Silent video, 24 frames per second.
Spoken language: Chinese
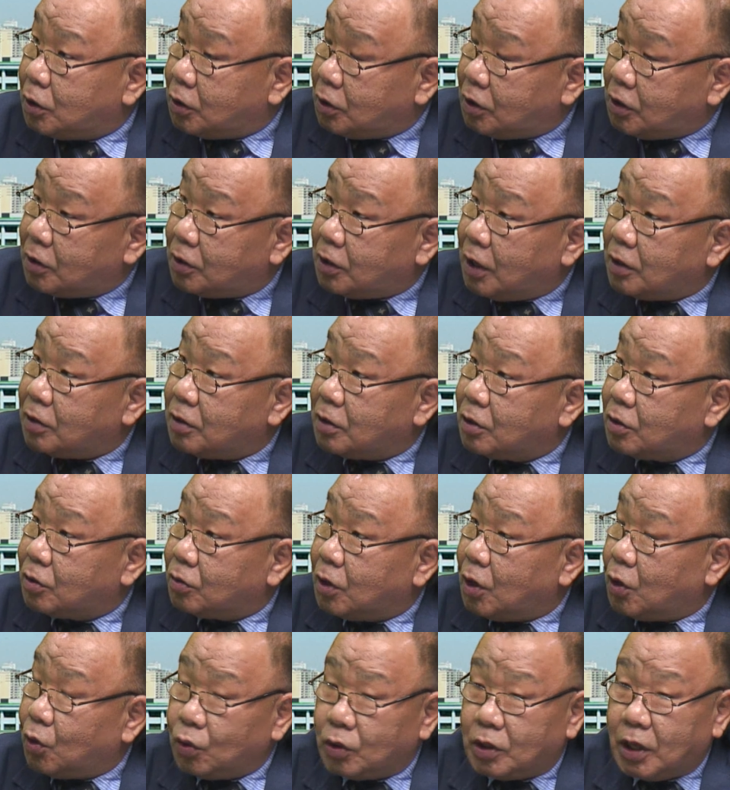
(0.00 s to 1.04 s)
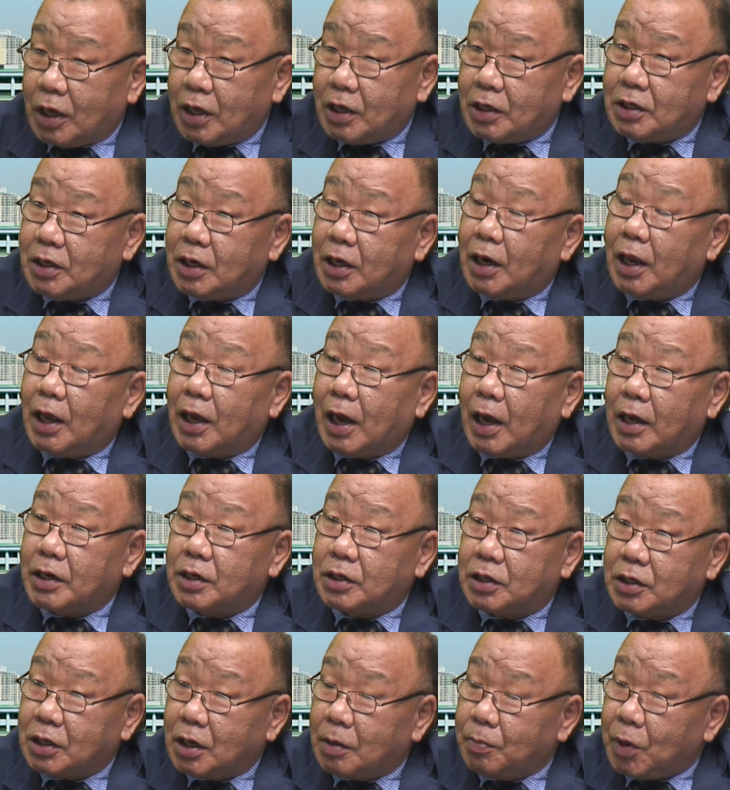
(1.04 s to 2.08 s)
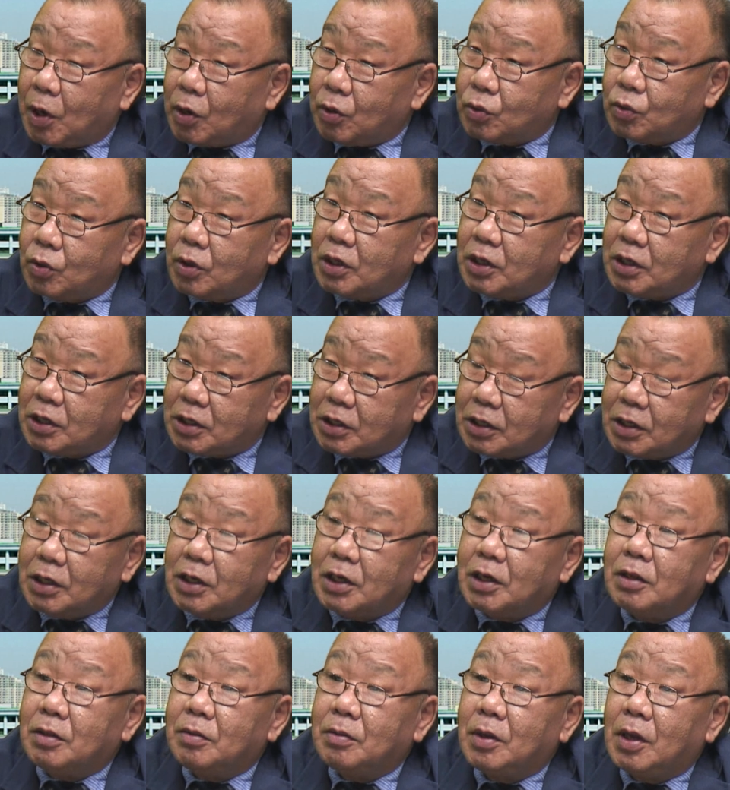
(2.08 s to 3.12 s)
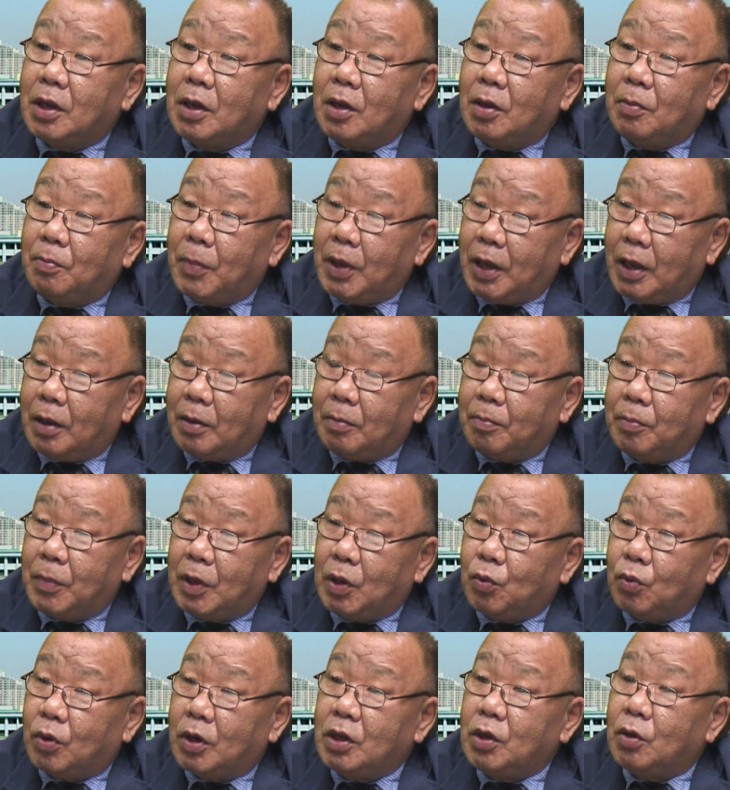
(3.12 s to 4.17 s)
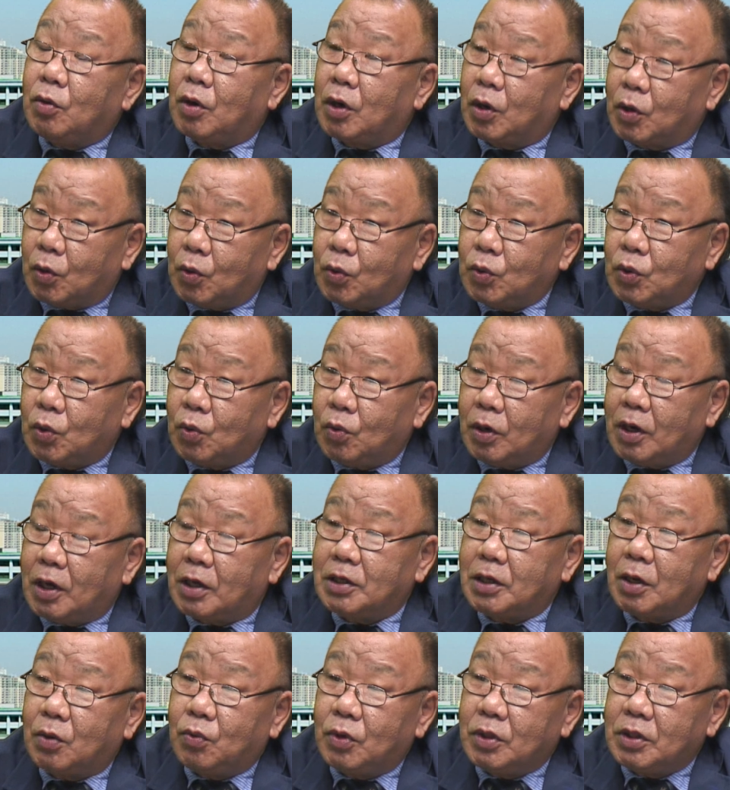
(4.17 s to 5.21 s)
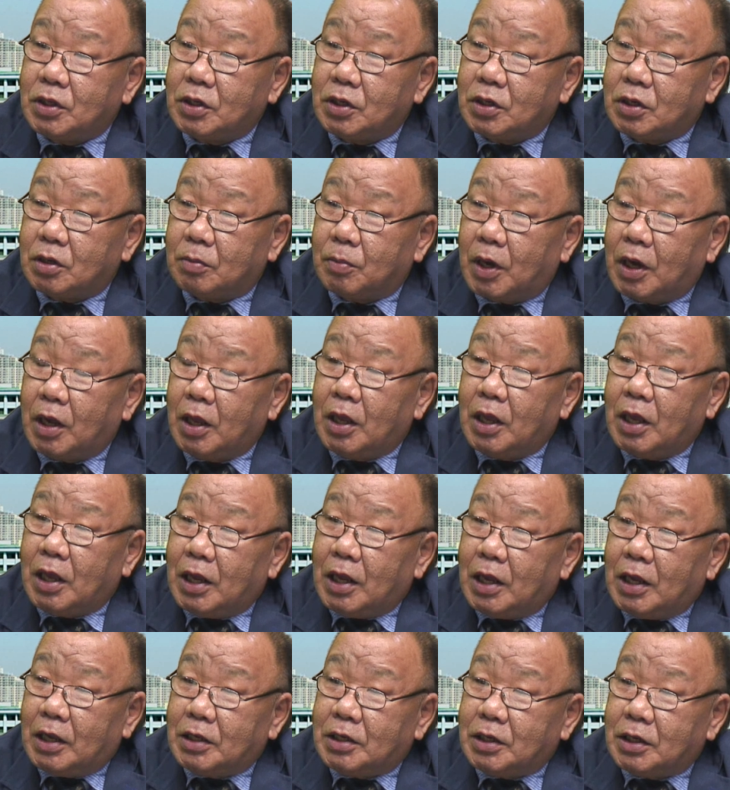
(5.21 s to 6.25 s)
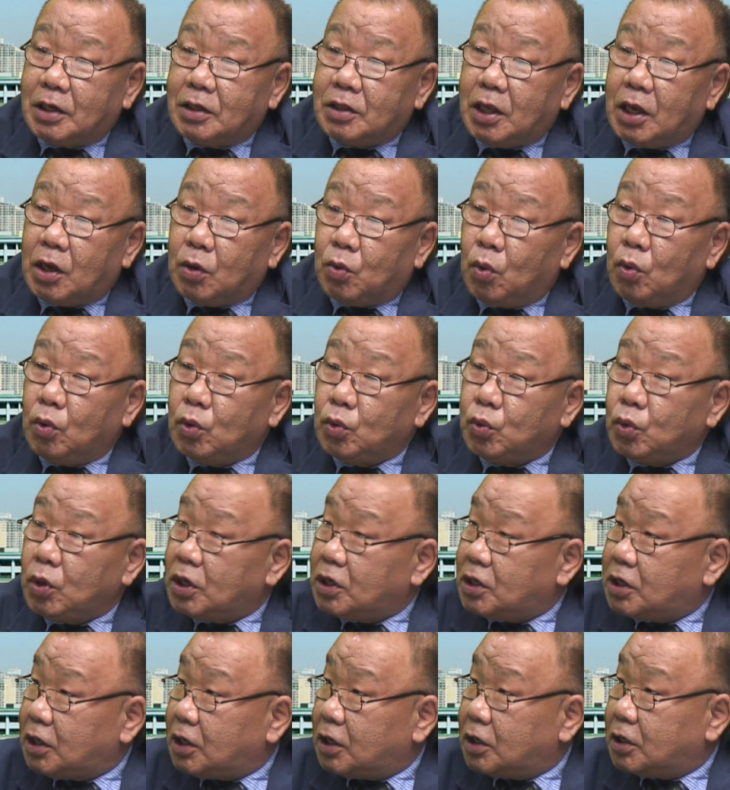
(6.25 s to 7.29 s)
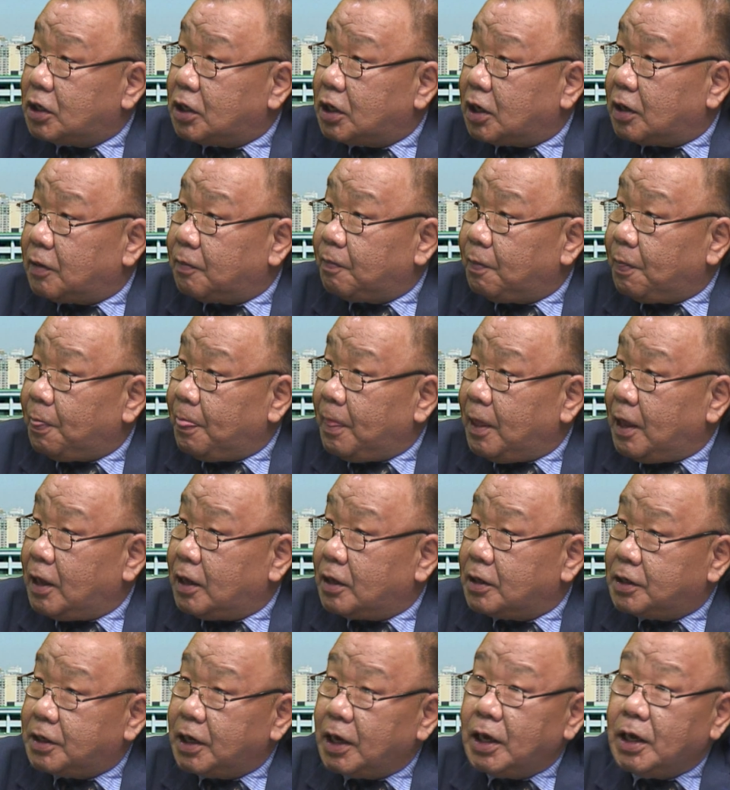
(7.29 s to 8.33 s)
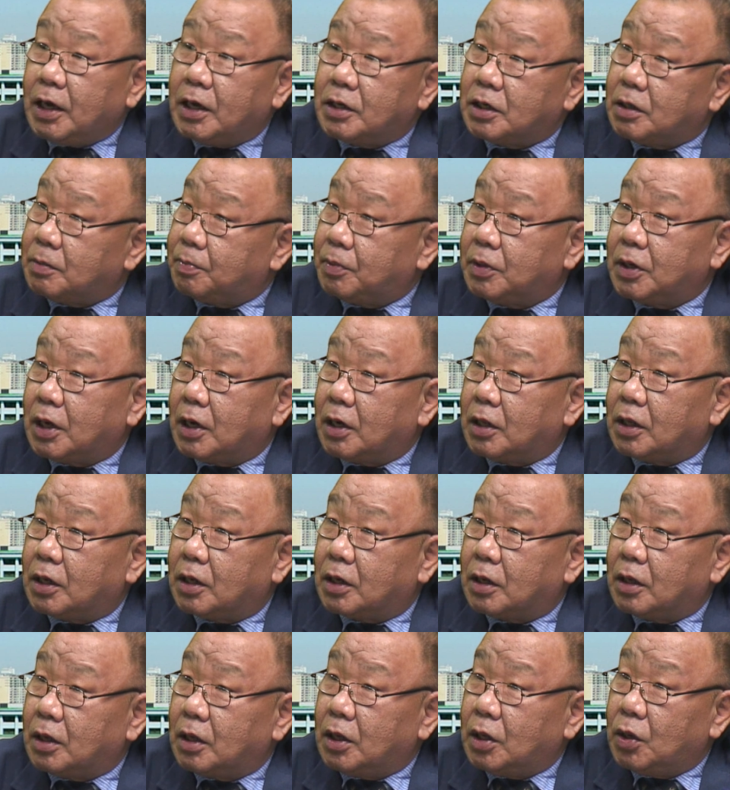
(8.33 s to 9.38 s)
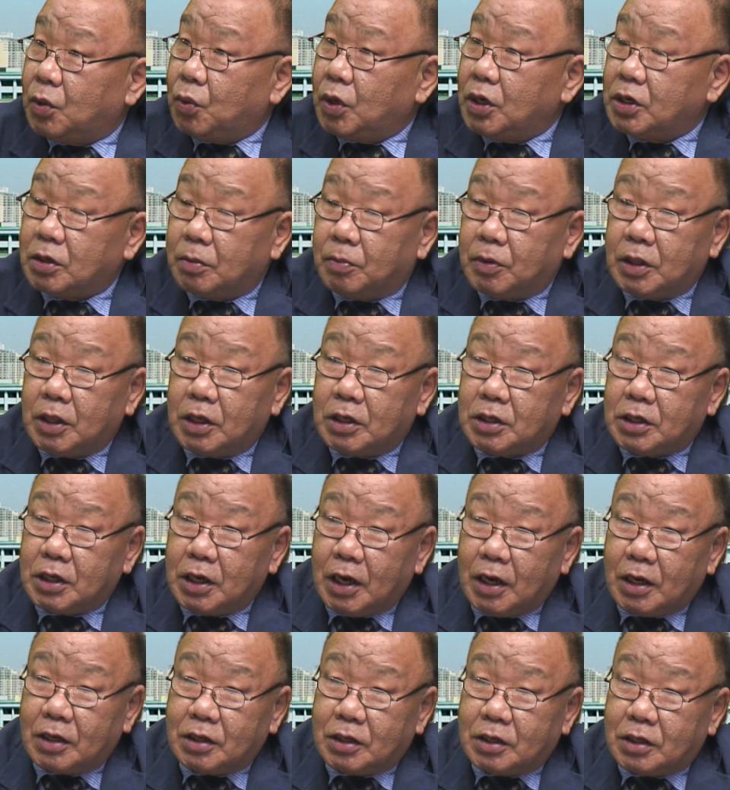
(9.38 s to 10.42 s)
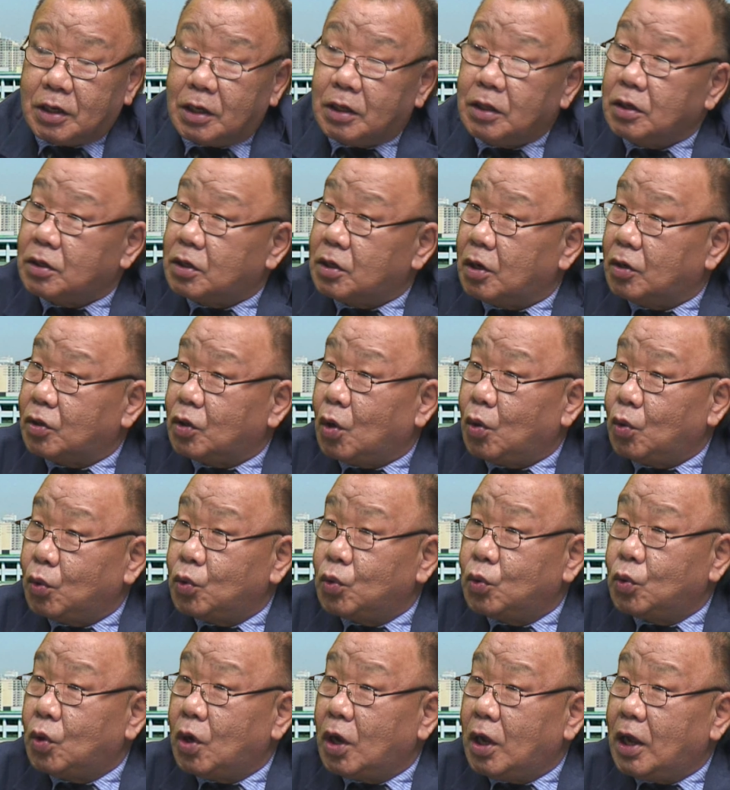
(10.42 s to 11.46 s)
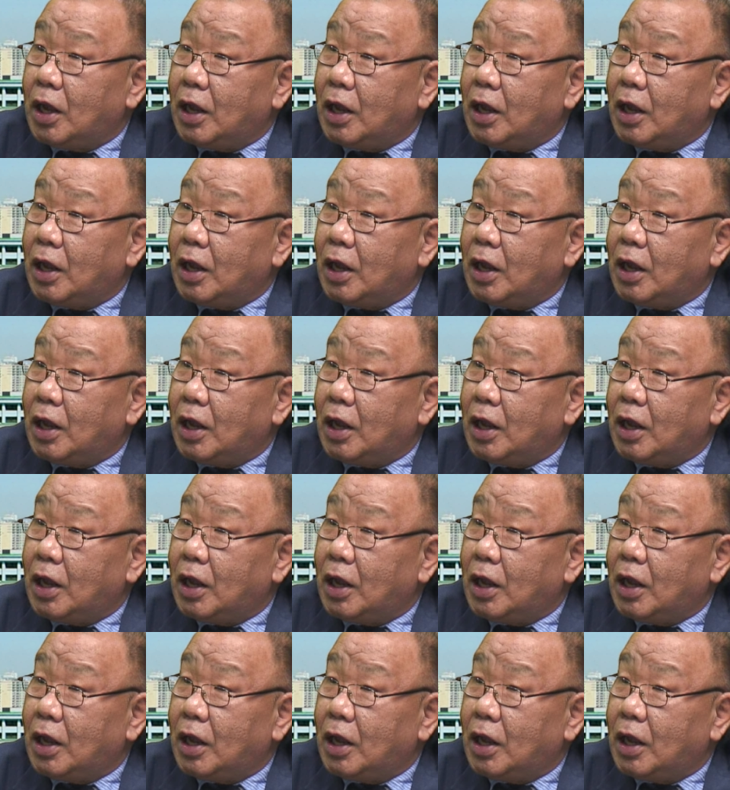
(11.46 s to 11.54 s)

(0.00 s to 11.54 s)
第3次首脑会谈以前来开始。这个表示说已经跟美国呢有了沟通了。这问题是什么？这个铁公路对接，这个是不可能。为什么呢？这个是真的是要投入